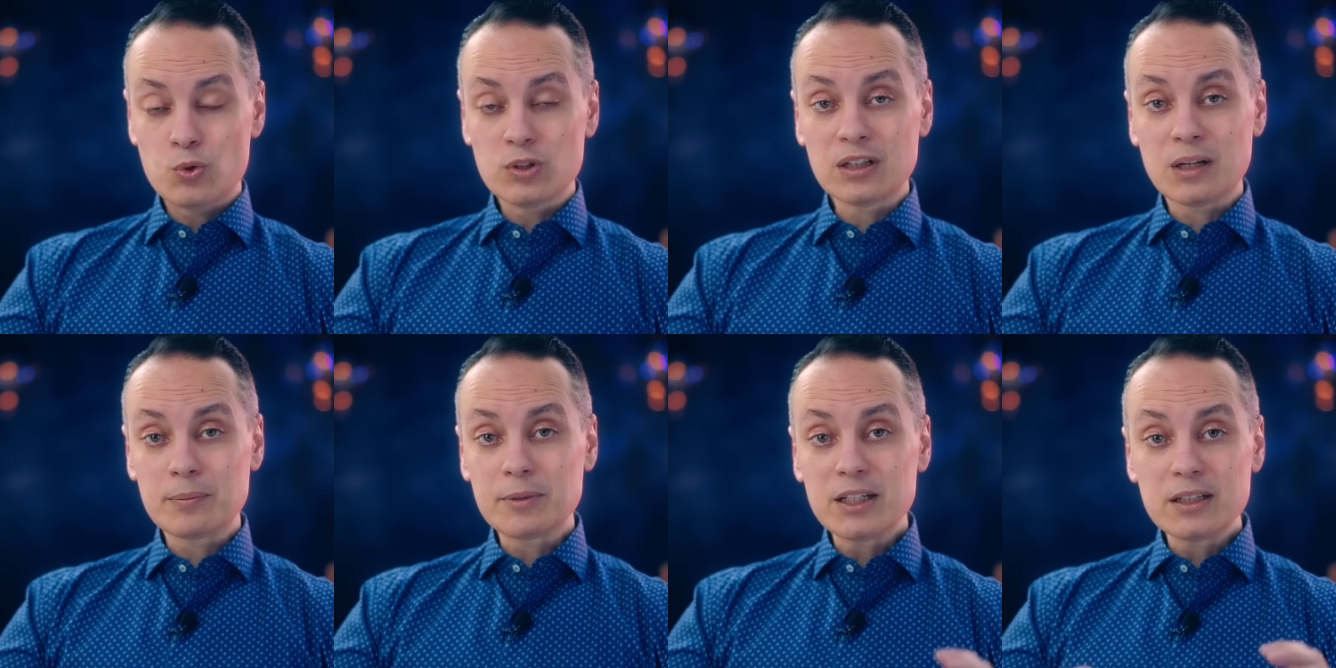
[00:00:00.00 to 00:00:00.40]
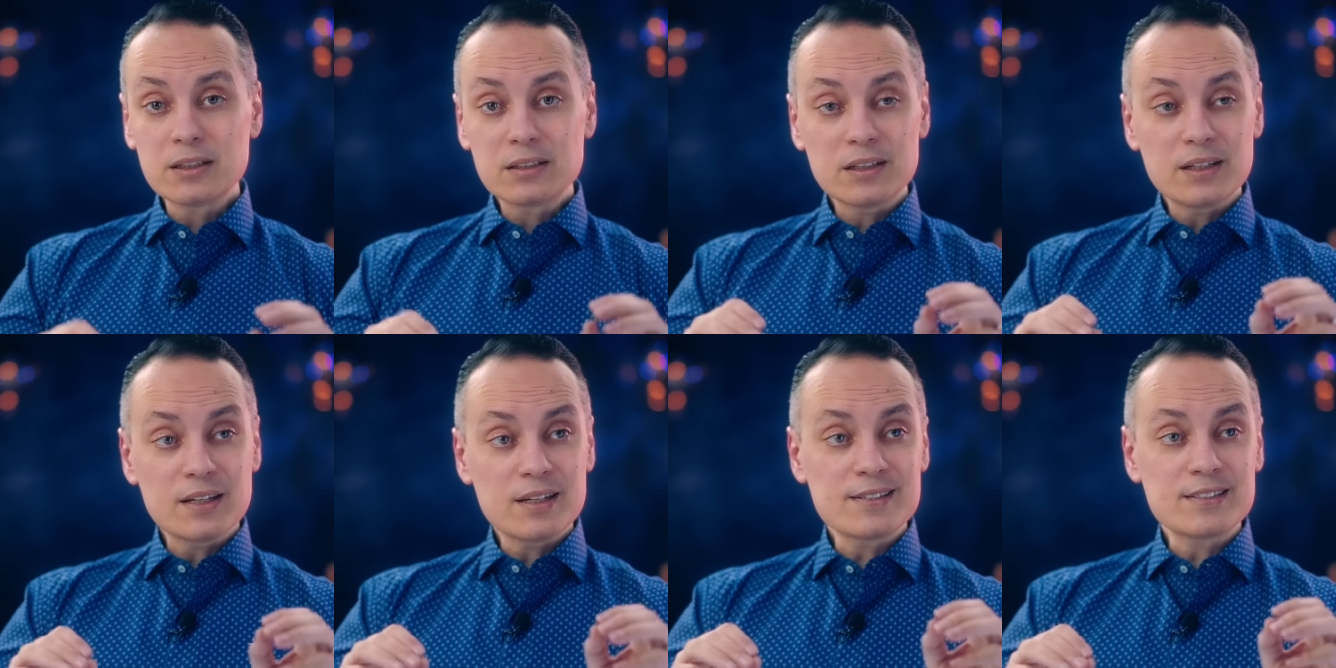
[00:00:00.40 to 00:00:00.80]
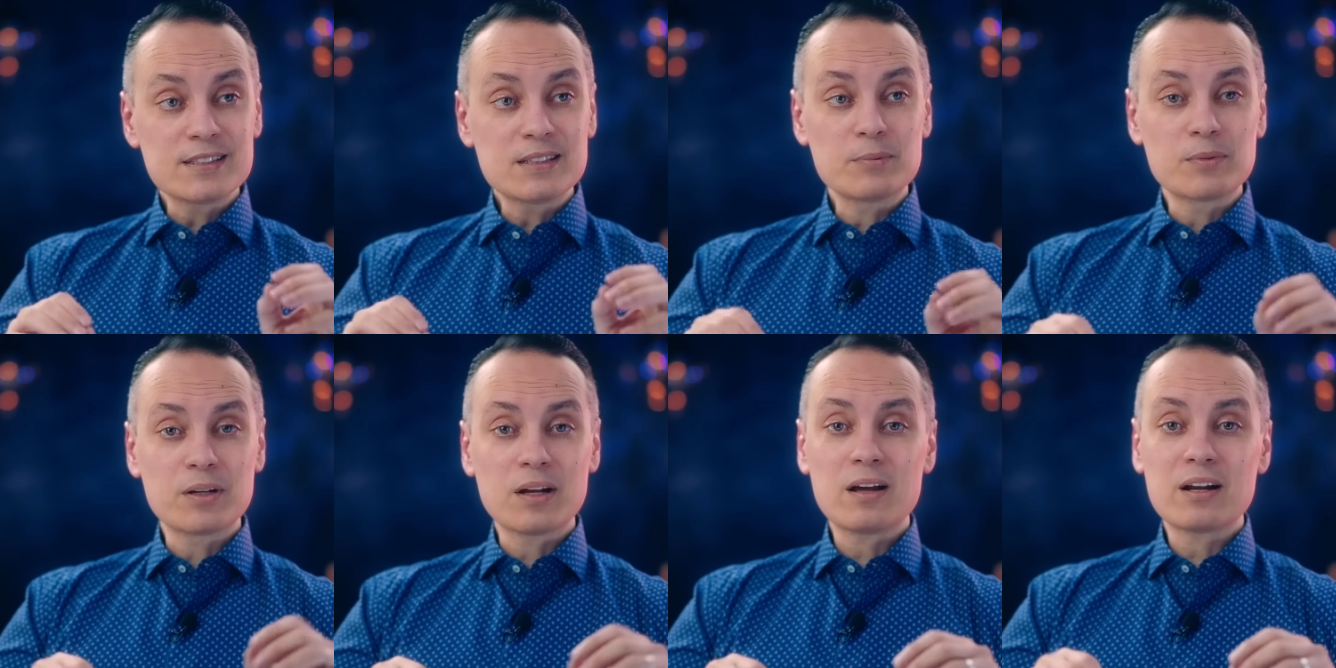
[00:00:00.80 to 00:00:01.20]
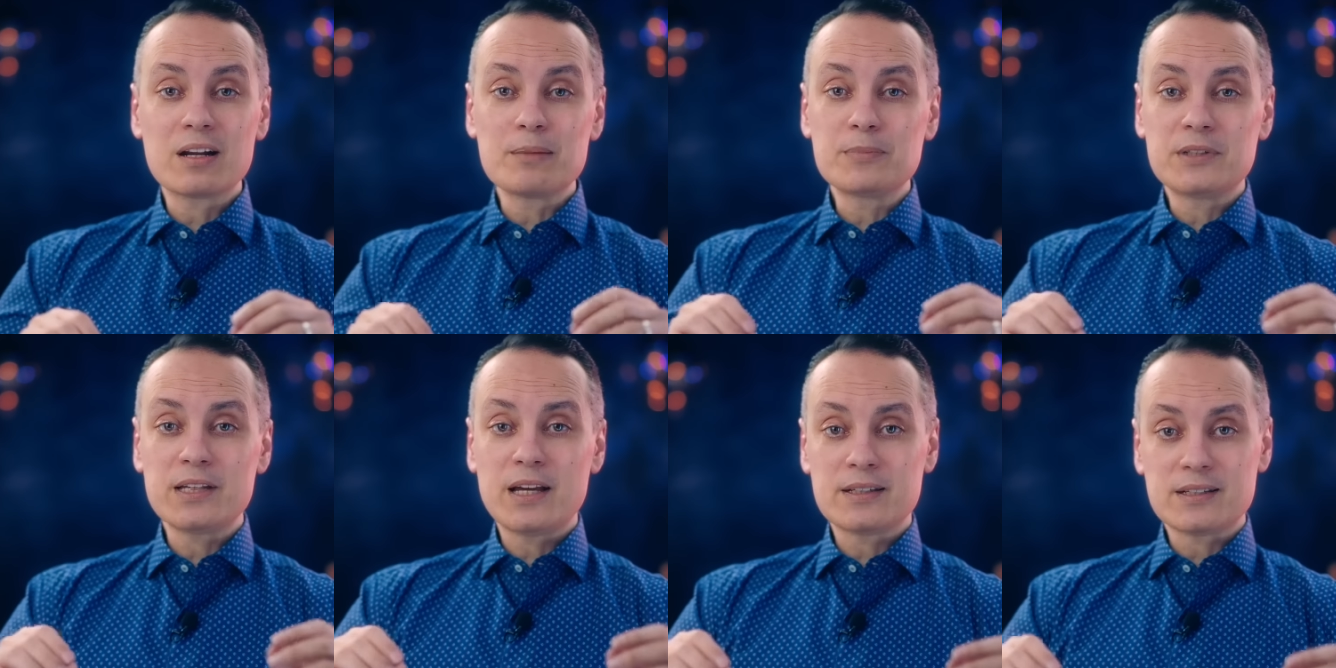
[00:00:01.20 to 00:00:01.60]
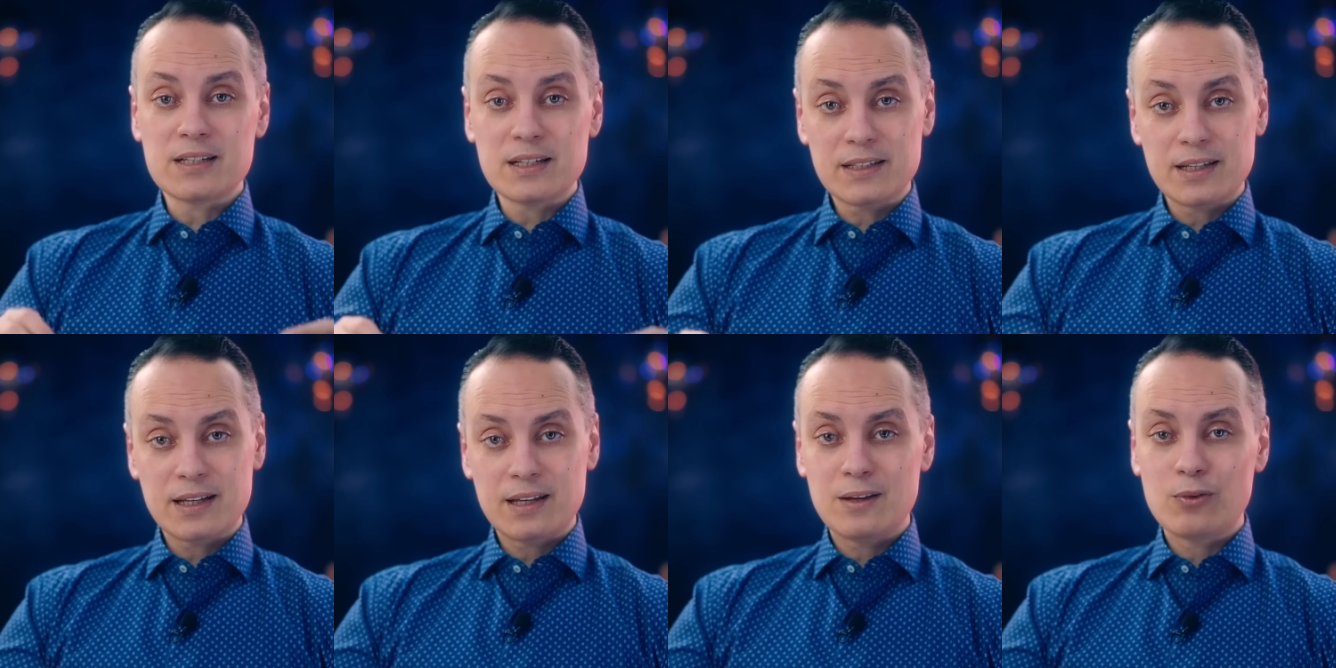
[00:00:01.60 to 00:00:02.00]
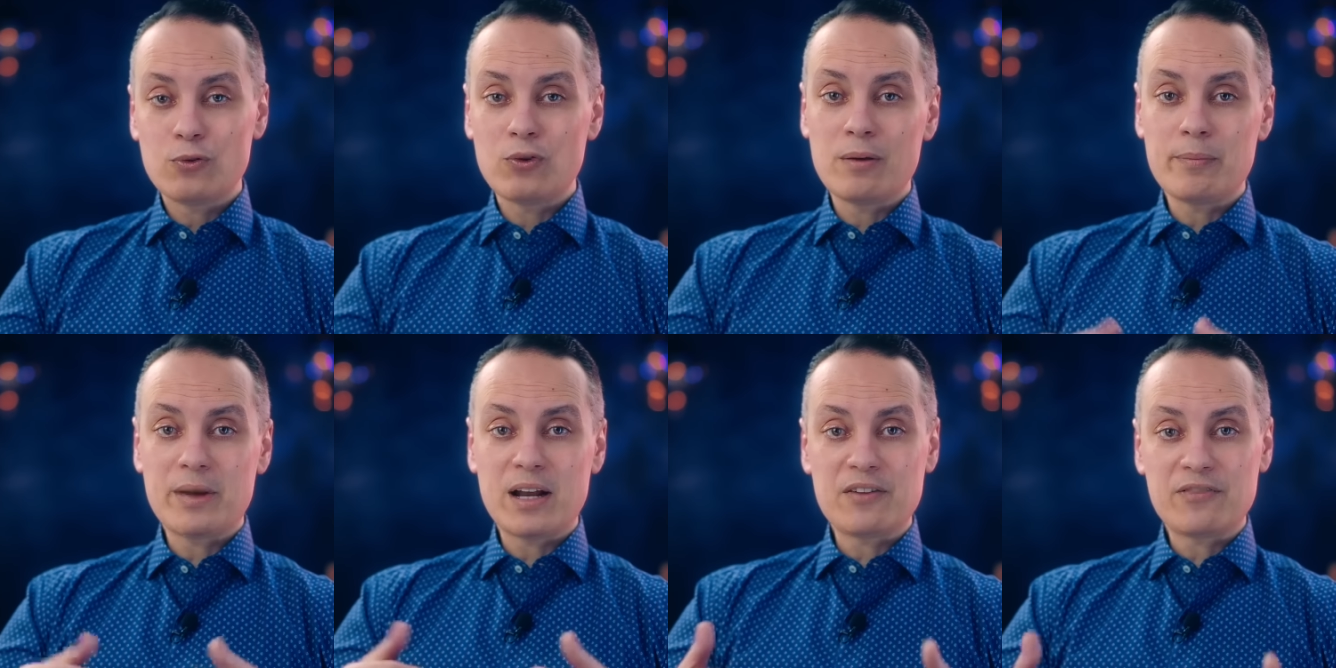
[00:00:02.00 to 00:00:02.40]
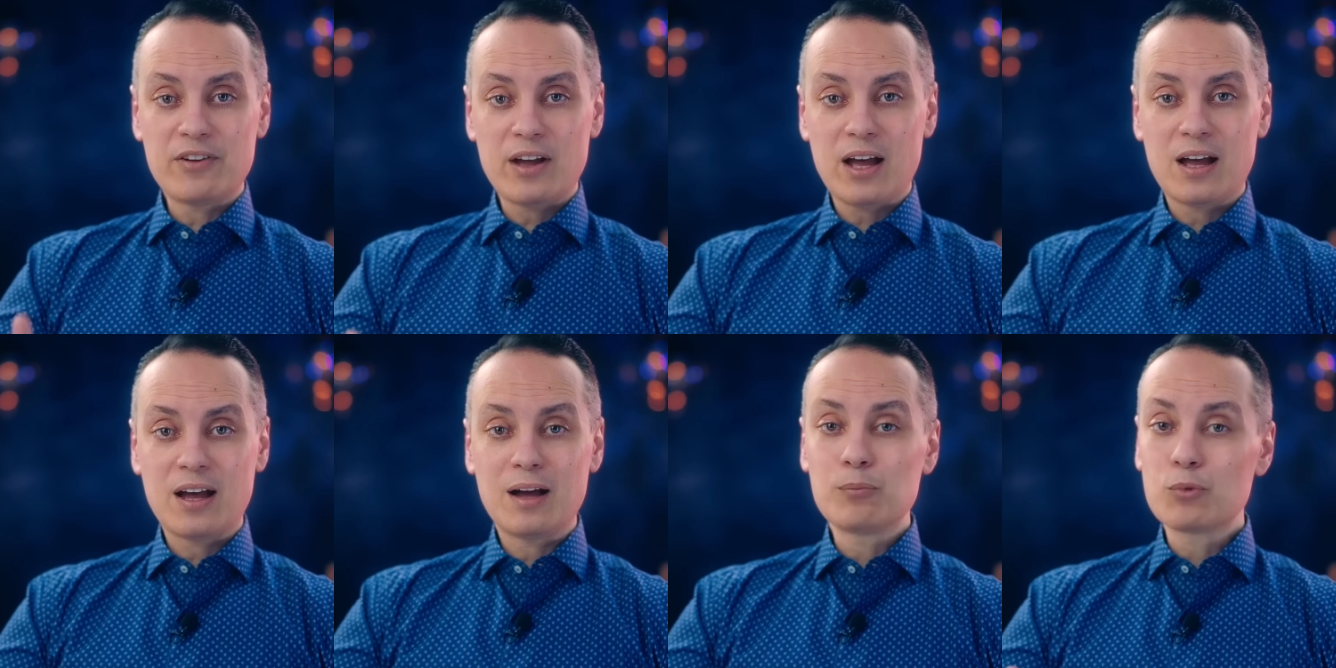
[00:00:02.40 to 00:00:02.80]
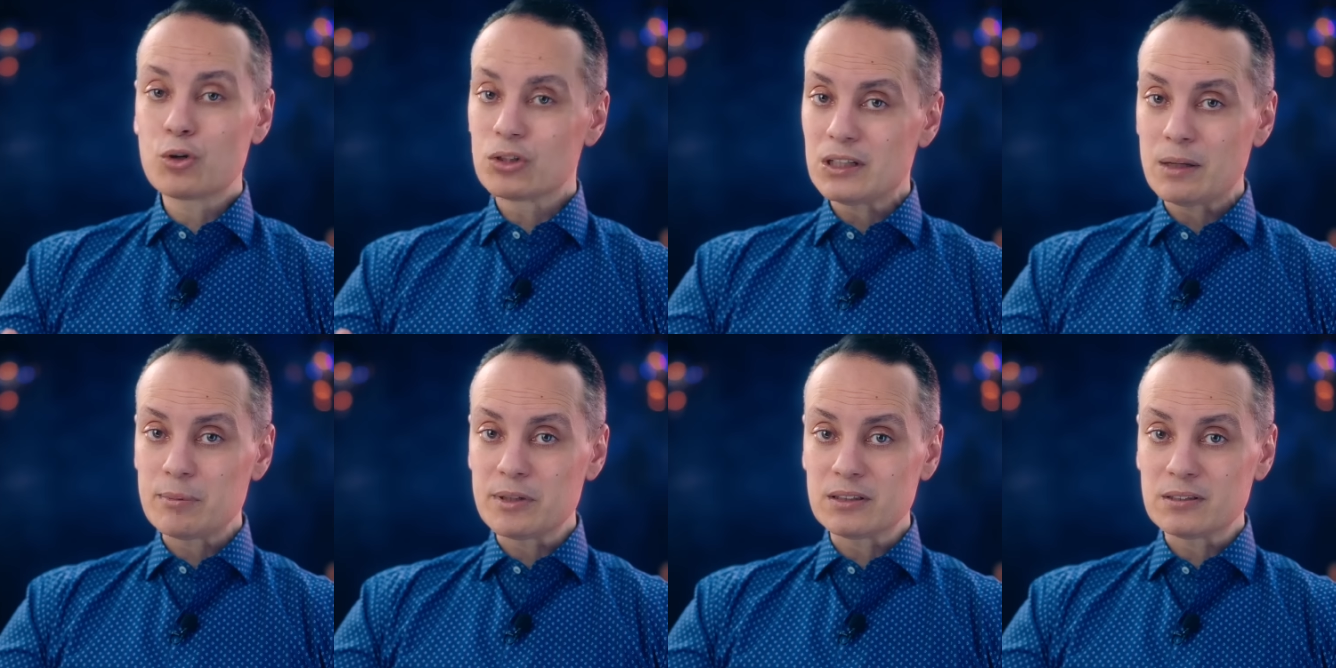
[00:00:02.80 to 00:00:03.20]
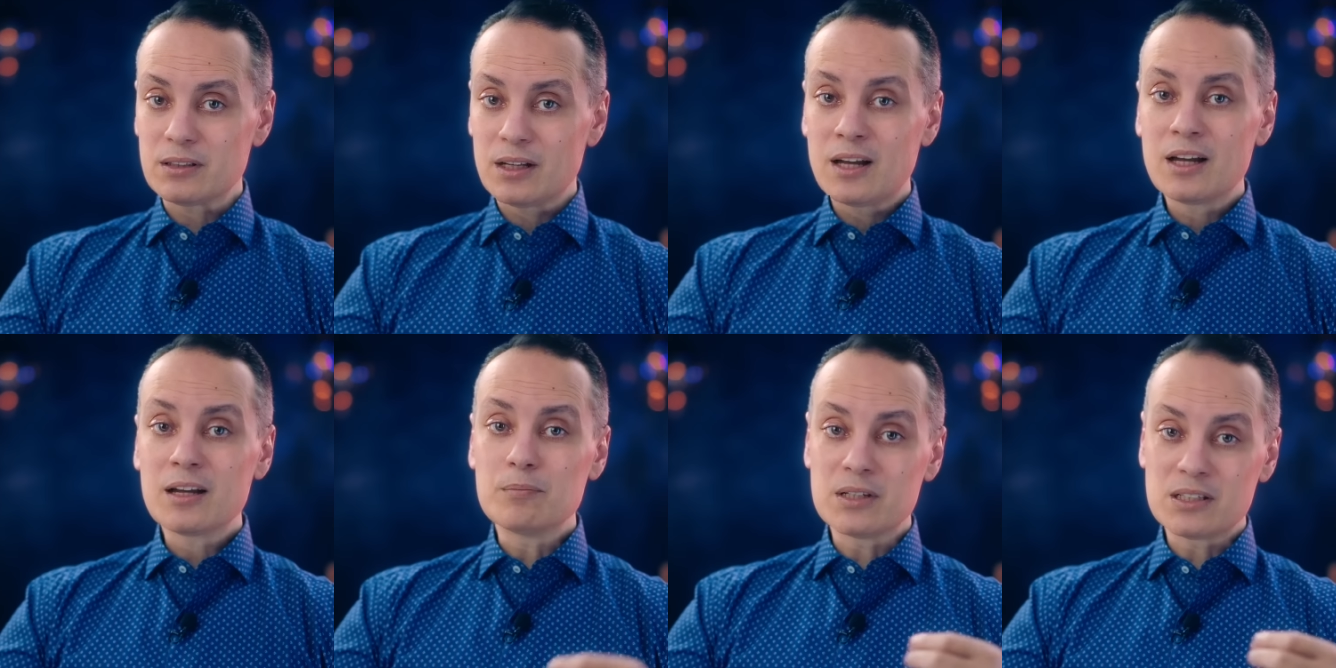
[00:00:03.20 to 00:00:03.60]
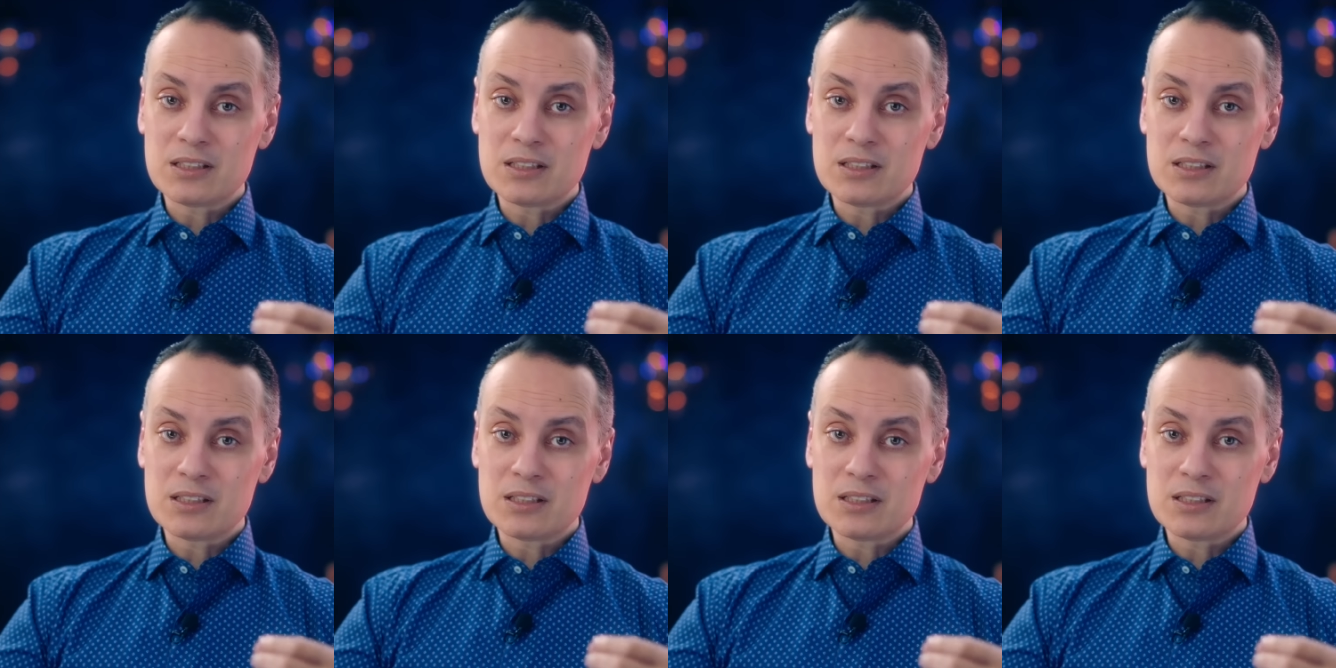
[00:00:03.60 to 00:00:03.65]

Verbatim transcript: وضمان استمرار امتيازاتها ومنافعها مرتبط